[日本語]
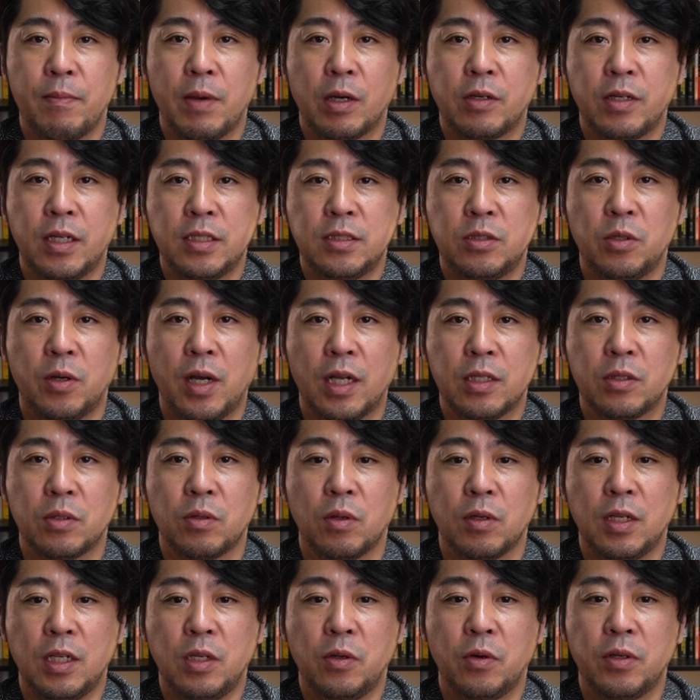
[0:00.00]
まあ、クレジットカード
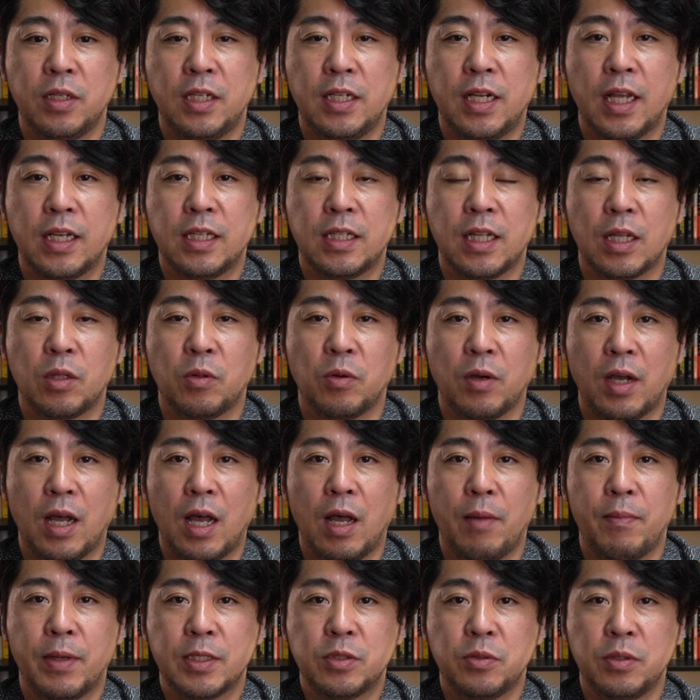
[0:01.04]
の利用履歴だと
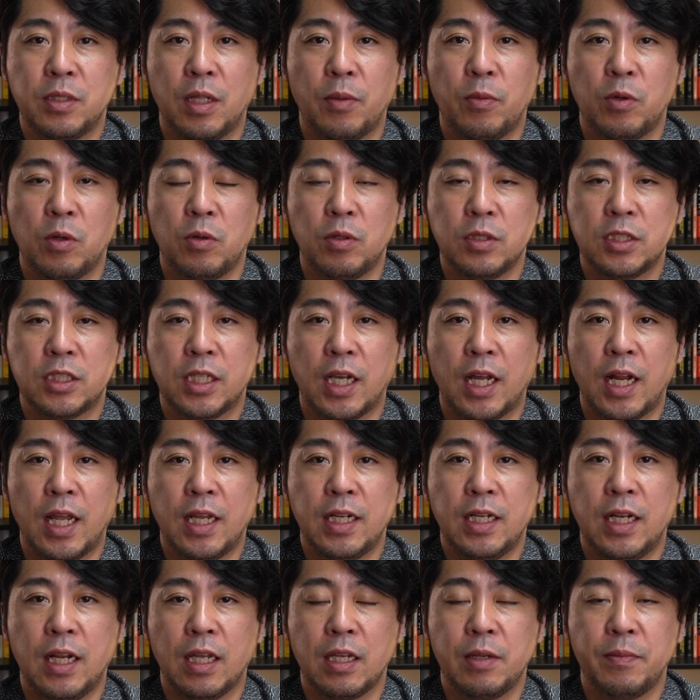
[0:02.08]
か、まあ、そういったもの、支
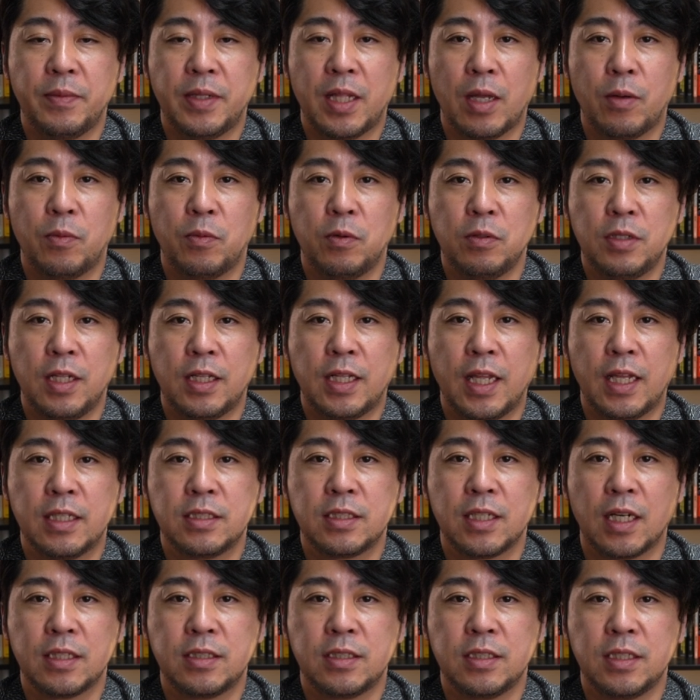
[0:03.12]
払い履歴みたいなもので点
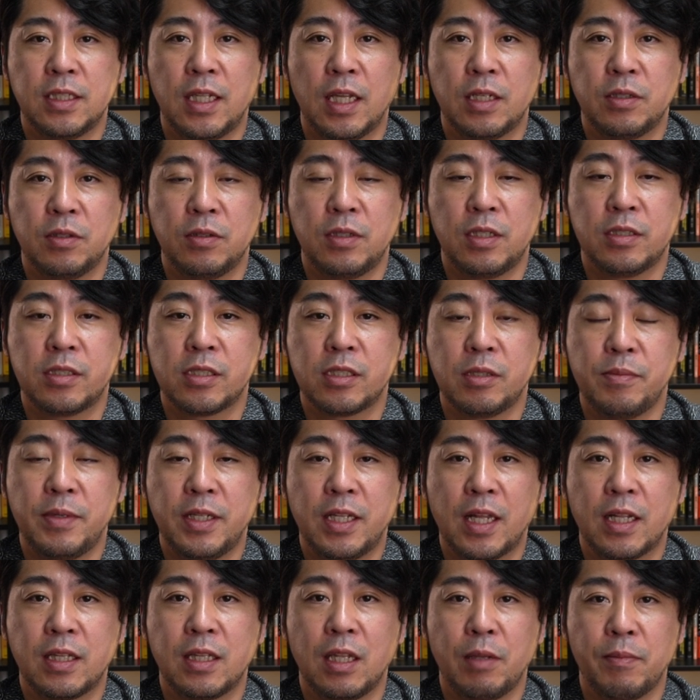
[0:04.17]
数がついていくって仕組
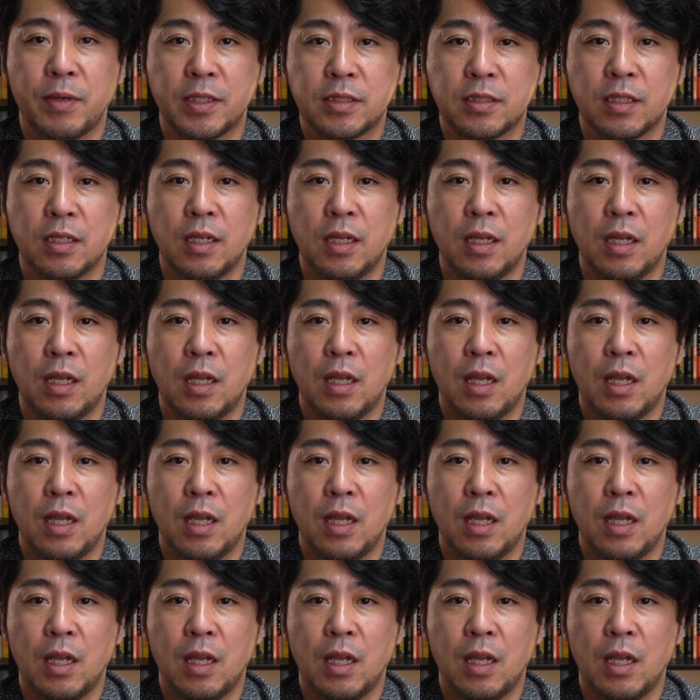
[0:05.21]
みになっています。